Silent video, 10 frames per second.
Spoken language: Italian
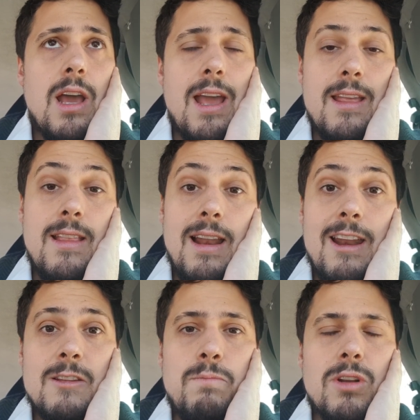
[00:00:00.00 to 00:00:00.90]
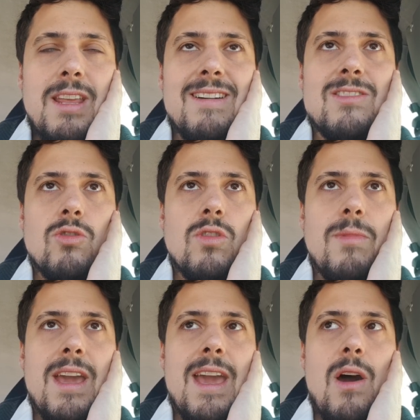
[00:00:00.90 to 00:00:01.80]
e dell'area sportiva, secondo
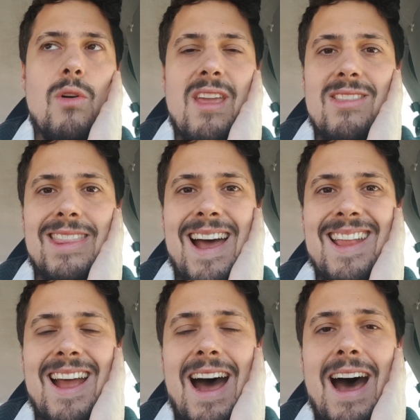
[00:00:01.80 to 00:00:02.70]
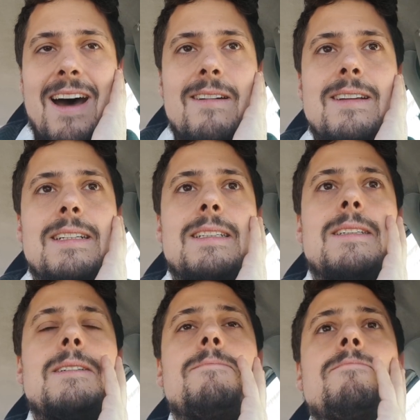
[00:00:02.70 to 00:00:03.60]
me è orientata
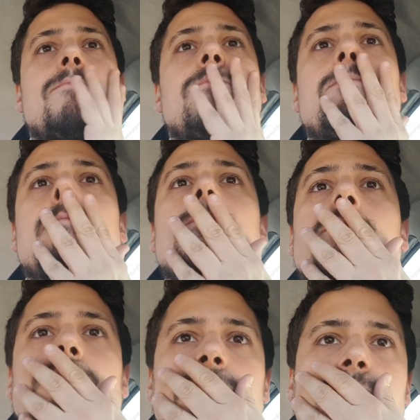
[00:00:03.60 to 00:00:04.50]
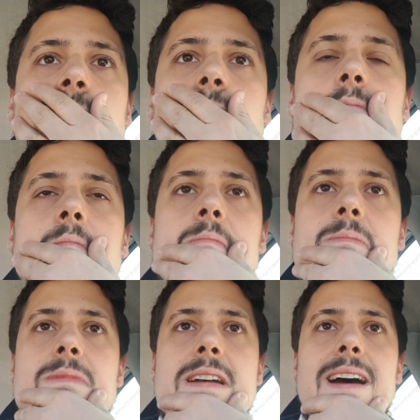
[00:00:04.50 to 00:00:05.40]
eh,
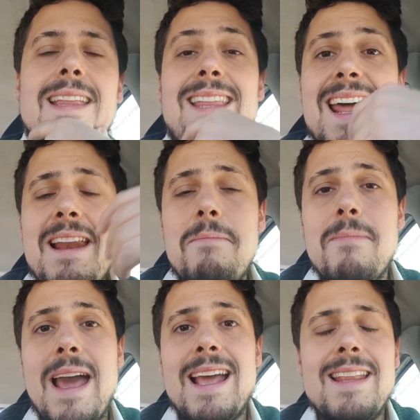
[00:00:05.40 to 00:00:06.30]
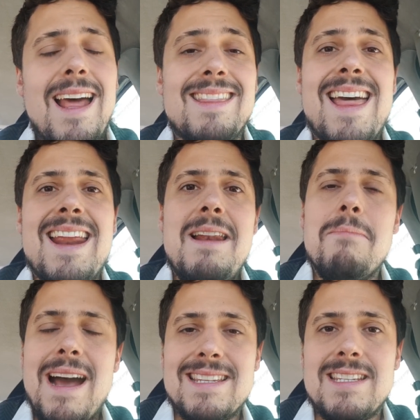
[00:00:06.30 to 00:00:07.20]
a, dare il, a dare il
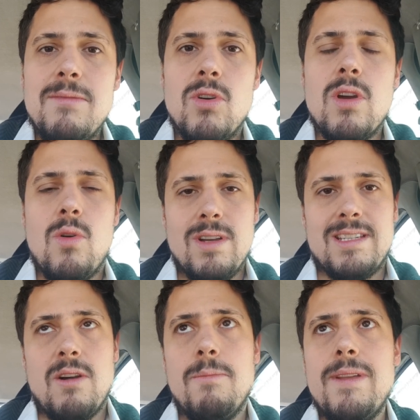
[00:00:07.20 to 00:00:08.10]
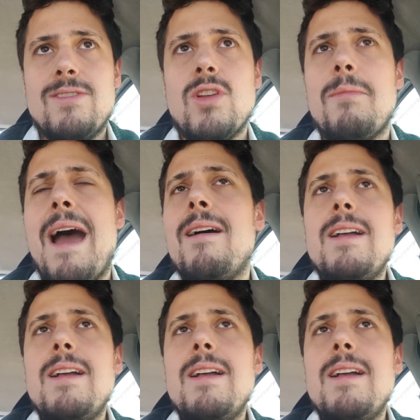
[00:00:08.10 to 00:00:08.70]
massimo in questa competizione. Ma